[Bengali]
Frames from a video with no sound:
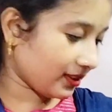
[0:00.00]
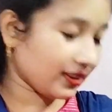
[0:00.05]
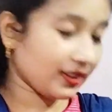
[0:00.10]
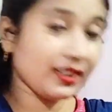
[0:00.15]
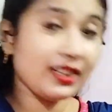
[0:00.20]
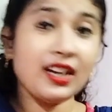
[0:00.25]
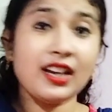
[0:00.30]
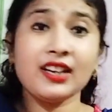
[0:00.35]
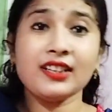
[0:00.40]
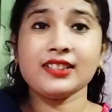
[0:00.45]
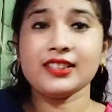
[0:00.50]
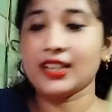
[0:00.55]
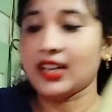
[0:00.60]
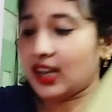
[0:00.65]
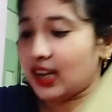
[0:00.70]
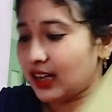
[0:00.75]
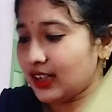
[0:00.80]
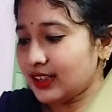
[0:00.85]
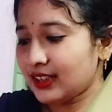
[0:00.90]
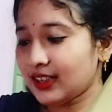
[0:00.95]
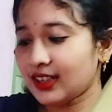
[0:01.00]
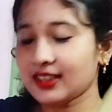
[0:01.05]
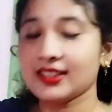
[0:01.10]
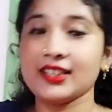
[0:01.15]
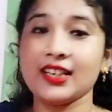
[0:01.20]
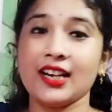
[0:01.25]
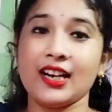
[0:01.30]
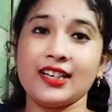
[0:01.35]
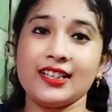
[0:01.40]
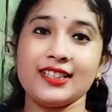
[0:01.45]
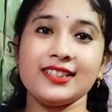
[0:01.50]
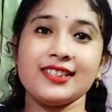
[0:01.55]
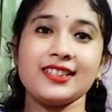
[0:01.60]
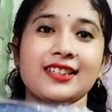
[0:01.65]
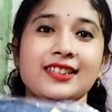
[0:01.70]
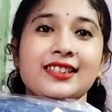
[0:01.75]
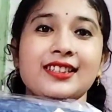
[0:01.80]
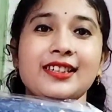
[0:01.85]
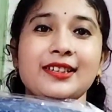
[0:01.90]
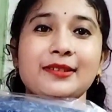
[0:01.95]
আর শার্ট আর শার্টের সাথে
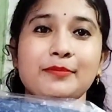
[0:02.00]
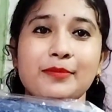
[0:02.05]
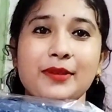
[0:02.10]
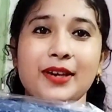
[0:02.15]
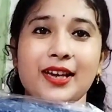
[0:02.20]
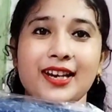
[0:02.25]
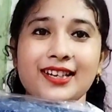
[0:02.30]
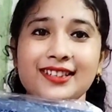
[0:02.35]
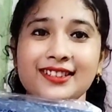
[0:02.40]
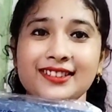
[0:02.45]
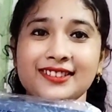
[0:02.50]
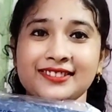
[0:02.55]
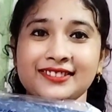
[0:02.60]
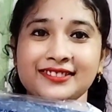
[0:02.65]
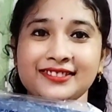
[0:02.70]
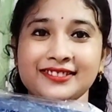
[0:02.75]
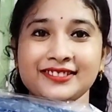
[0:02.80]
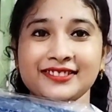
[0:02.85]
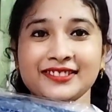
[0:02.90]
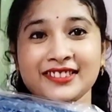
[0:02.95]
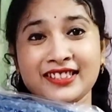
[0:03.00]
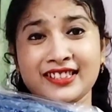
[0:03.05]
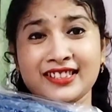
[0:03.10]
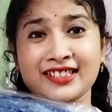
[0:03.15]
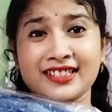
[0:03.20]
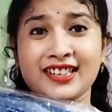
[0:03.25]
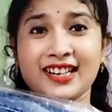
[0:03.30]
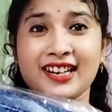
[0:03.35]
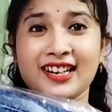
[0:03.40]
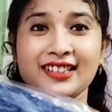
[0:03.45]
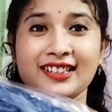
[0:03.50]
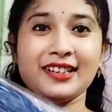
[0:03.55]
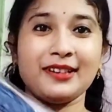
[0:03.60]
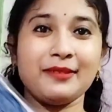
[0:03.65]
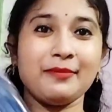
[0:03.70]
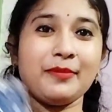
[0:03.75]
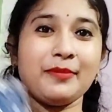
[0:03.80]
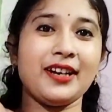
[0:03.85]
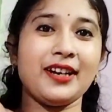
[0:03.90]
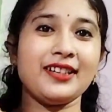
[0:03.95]
এই প্যান্ট শার্ট আর
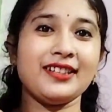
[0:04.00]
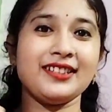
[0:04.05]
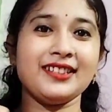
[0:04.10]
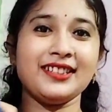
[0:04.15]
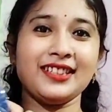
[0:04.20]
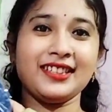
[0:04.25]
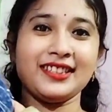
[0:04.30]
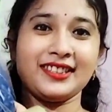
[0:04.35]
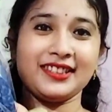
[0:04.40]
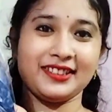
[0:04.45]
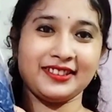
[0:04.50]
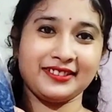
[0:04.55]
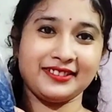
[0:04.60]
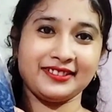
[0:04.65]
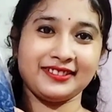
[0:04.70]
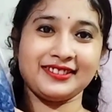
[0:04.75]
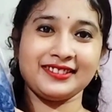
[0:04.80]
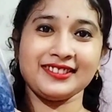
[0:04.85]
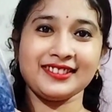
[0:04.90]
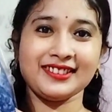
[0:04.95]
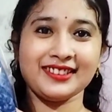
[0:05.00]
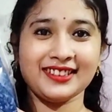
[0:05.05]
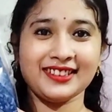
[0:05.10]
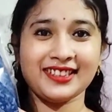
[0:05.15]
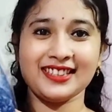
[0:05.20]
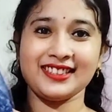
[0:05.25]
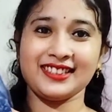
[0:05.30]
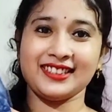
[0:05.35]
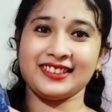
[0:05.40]
প্যান্ট নিয়েছে ঠিক আছে